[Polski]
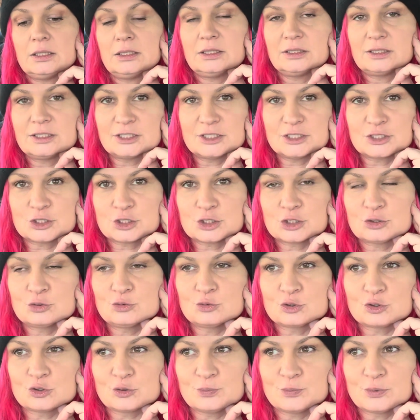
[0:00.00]
też
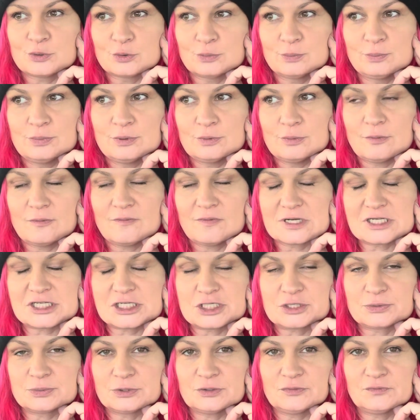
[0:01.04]
dużo prób było właśnie,
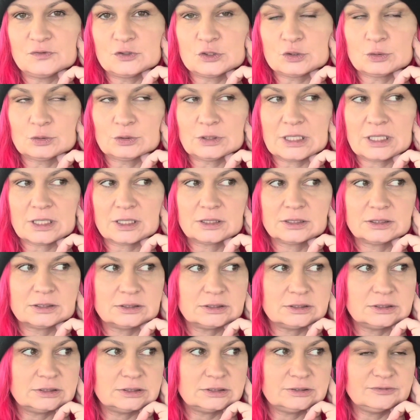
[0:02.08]
żeby to wyszło tak
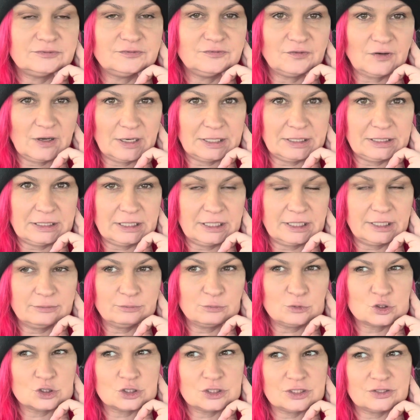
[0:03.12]
fajnie.
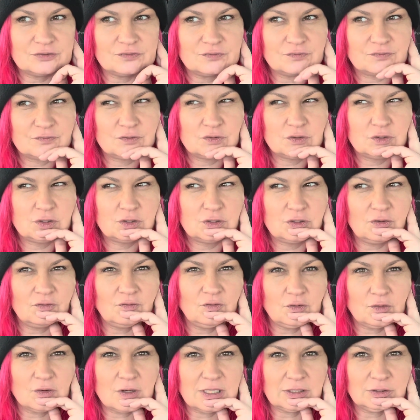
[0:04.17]
Może do
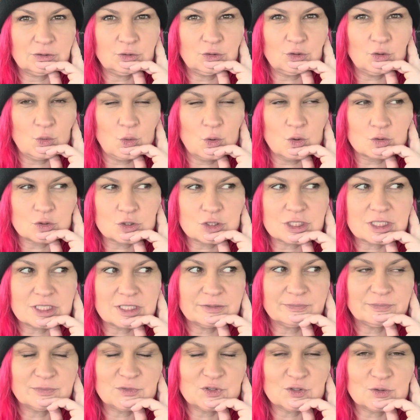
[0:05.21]
vloga to
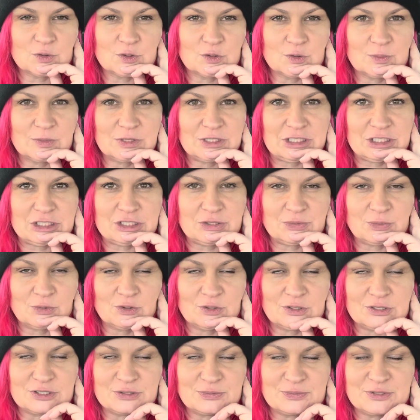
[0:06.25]
dołączę, to będziecie
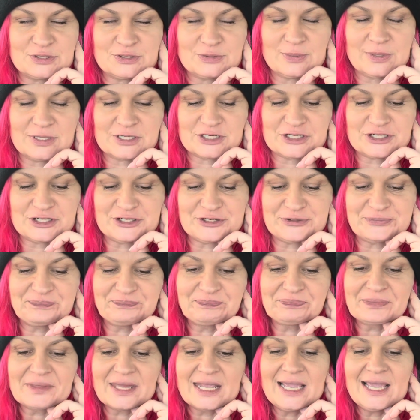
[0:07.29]
mogli sobie zobaczyć.
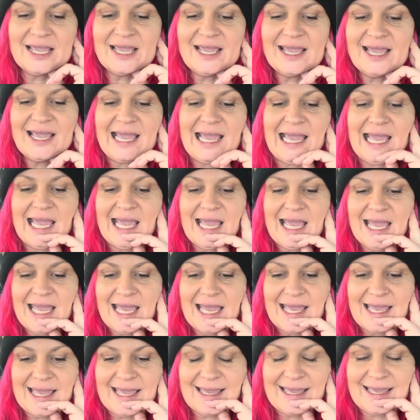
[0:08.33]

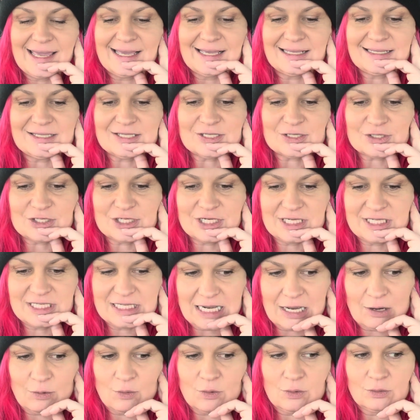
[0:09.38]
E, co się
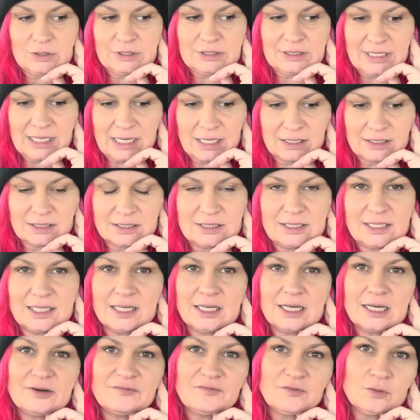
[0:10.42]
działo? I tak,
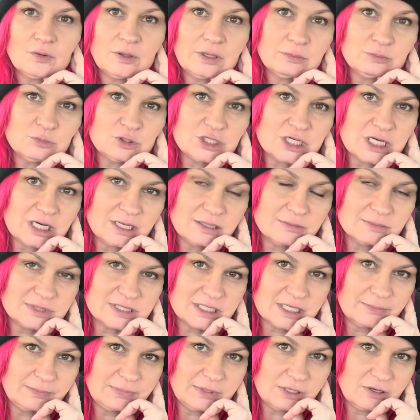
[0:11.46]
ja w ogóle musiałam
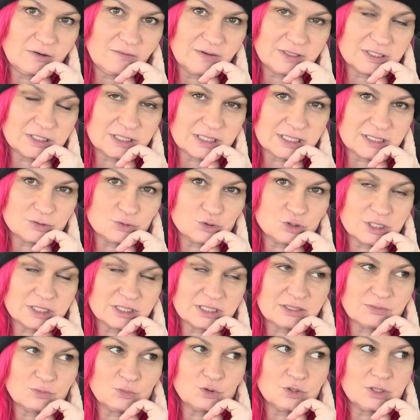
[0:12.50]
zaaplikować teraz już na
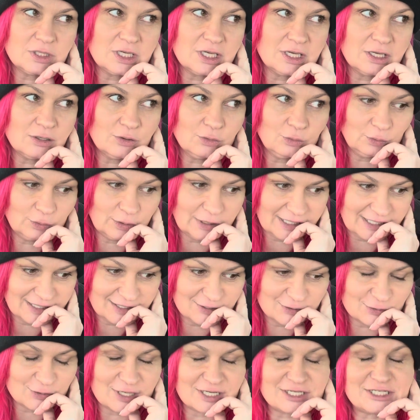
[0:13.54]
ten mój kierunek.
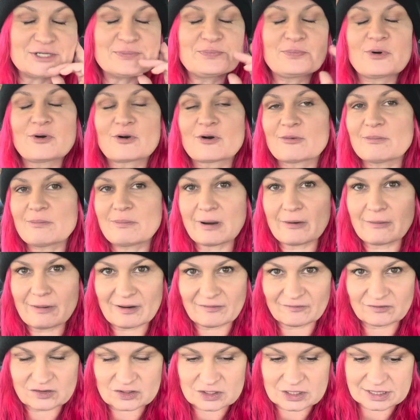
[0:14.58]
Słuchajcie,
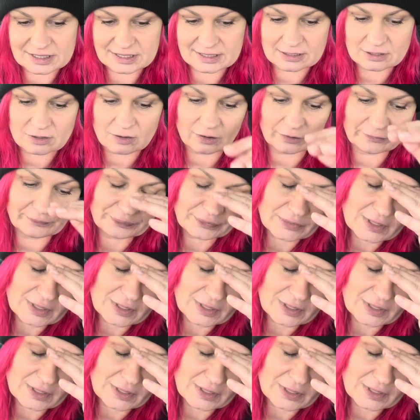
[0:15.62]
porąbałam wszystko